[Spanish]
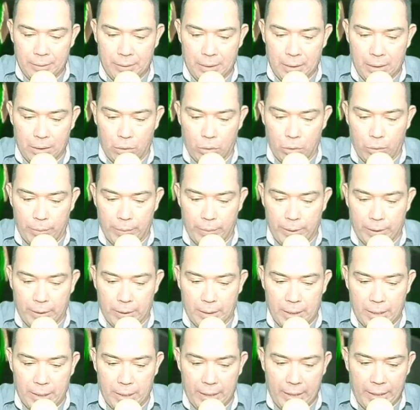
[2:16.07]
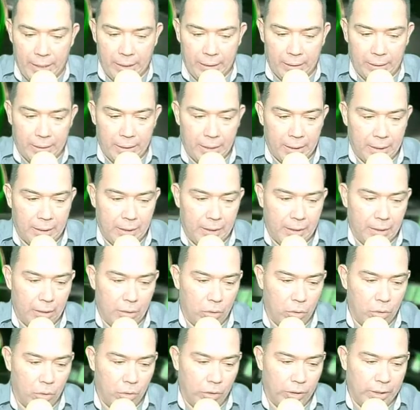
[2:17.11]
La tormenta ETA que
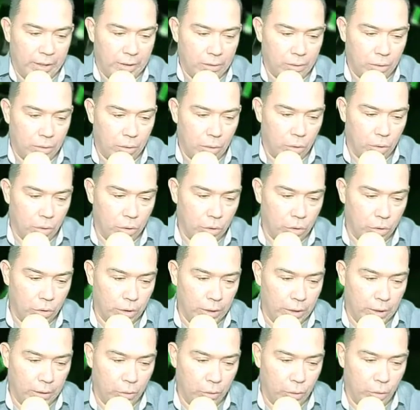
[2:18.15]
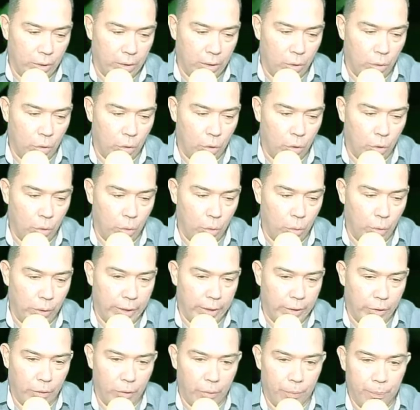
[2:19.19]
dejó destrozos en suelo
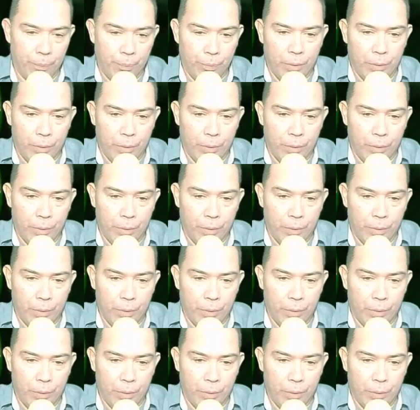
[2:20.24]
hondureño.